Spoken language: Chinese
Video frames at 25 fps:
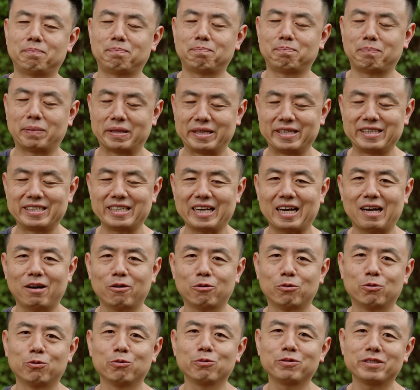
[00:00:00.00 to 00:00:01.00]
本家
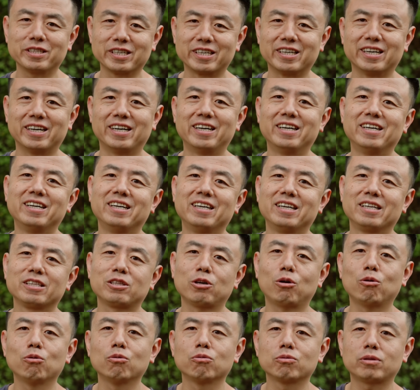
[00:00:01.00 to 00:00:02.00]
胡子哥
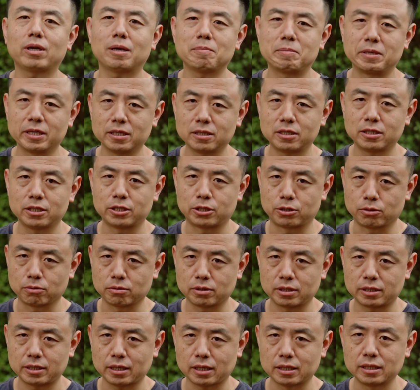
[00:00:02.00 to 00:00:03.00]
透露，他平时使
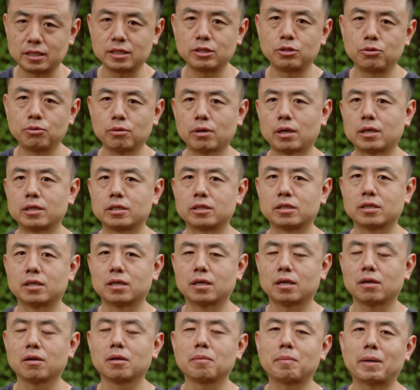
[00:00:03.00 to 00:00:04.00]
用的相机居然是
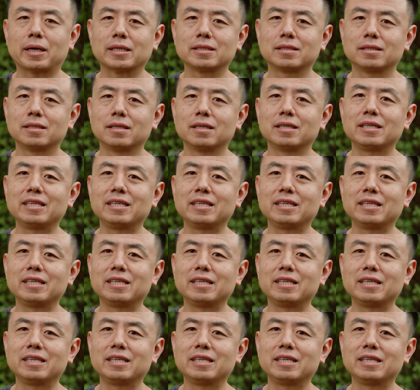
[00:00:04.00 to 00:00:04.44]
Olympus 的